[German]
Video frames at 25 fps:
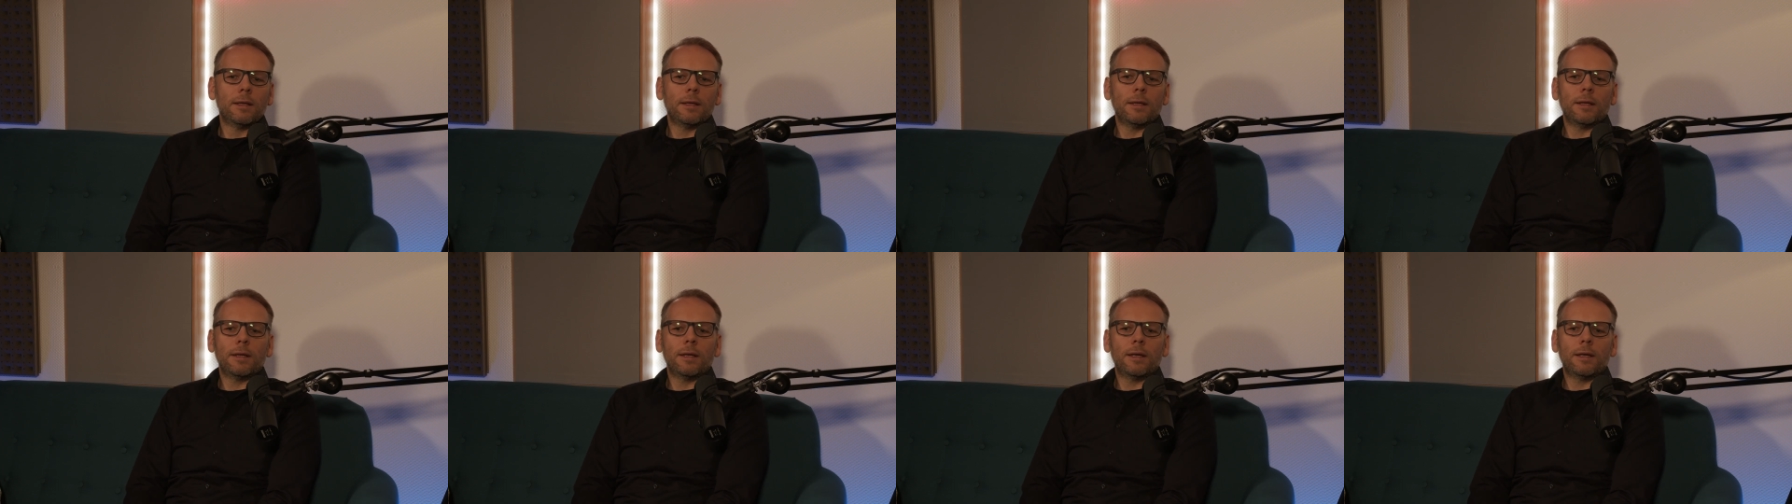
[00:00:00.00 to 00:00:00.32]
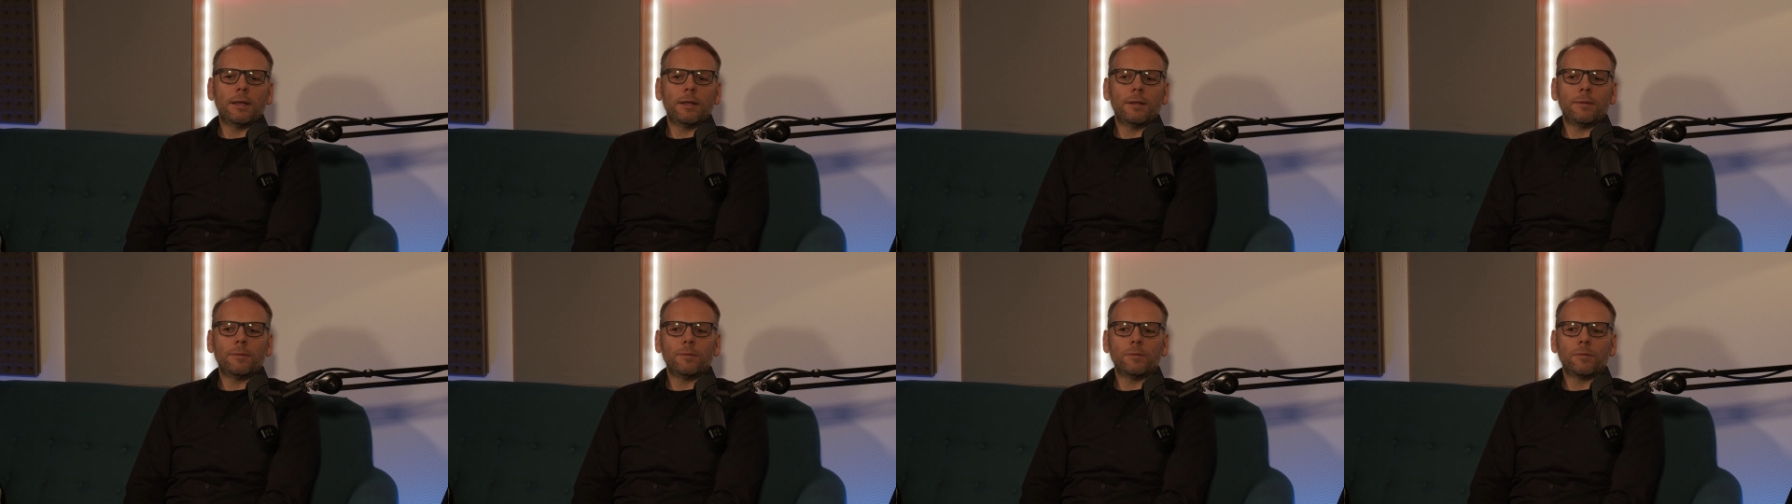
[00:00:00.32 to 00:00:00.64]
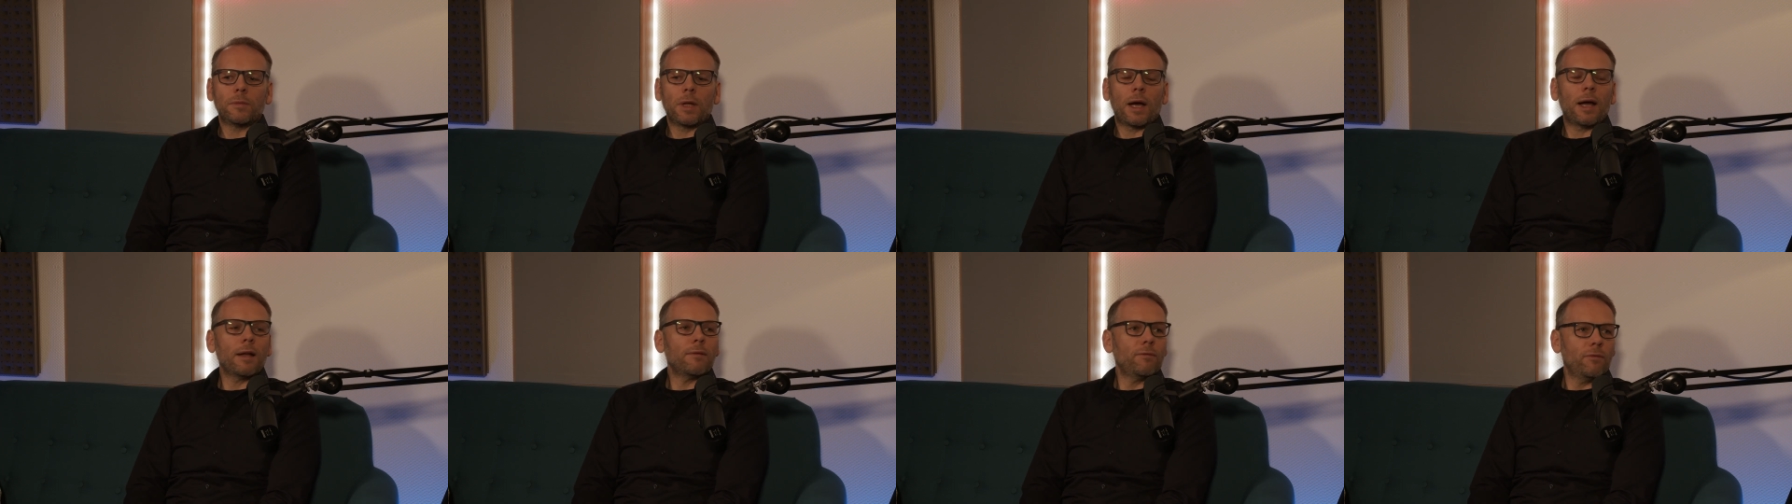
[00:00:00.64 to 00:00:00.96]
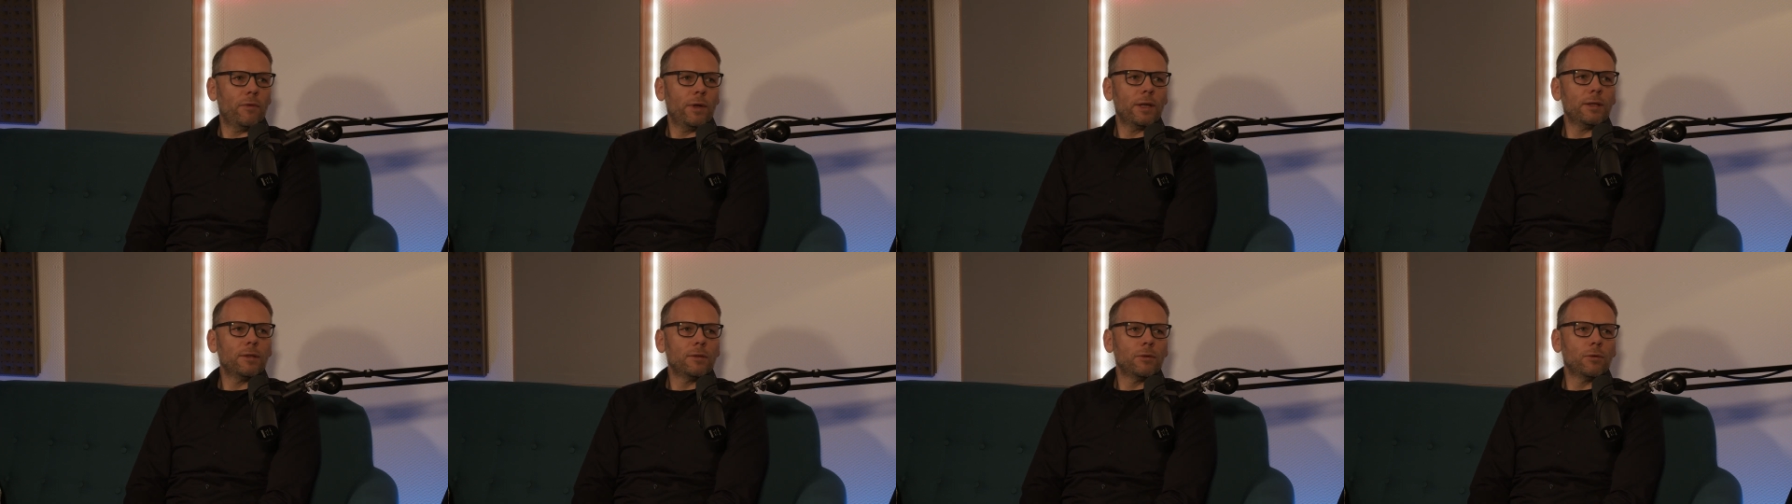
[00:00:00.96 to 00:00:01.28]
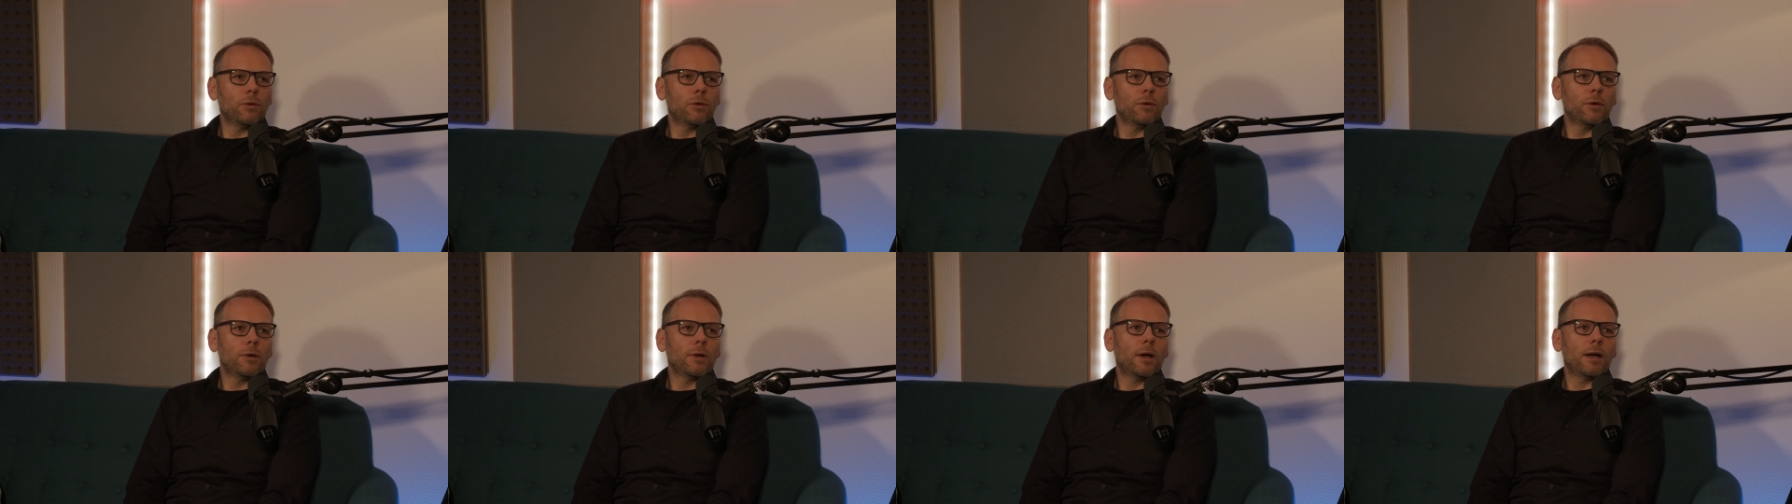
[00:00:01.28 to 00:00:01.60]

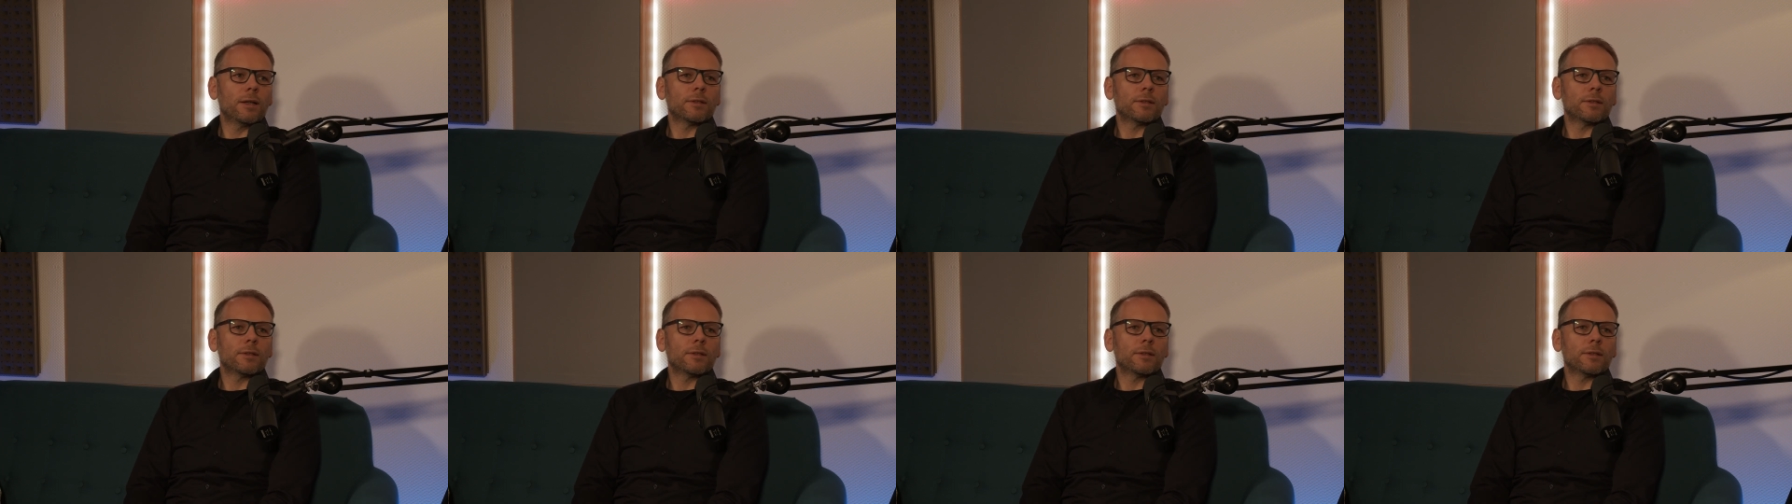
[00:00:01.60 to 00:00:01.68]
Ähm,